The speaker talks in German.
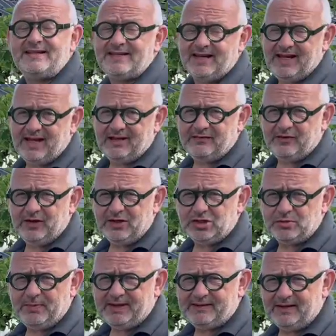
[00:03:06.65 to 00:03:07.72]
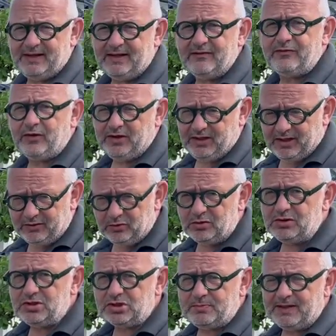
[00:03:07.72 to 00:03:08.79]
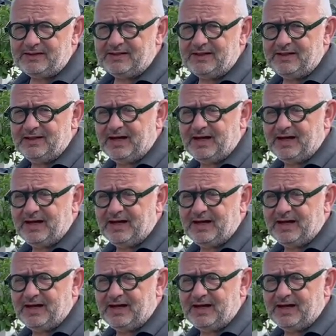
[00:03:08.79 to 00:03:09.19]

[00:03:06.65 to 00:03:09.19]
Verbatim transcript: sehr gerne von den Schmetterlingen, von den adulten Schmetterlingen